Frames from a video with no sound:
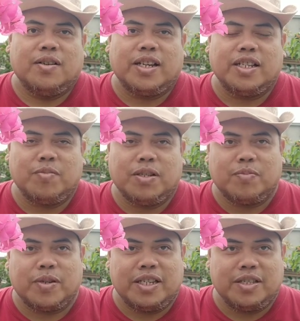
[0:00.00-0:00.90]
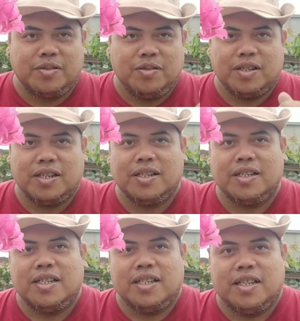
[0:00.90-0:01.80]
oke sobat seperti itu
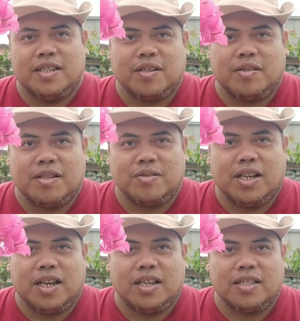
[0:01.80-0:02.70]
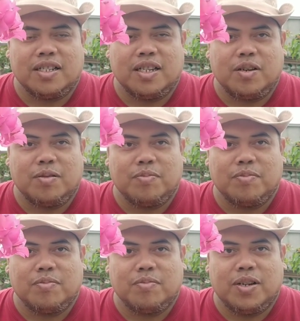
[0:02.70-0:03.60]
Insya Allah sudah terjawab
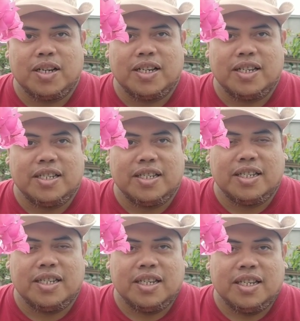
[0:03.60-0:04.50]
bagai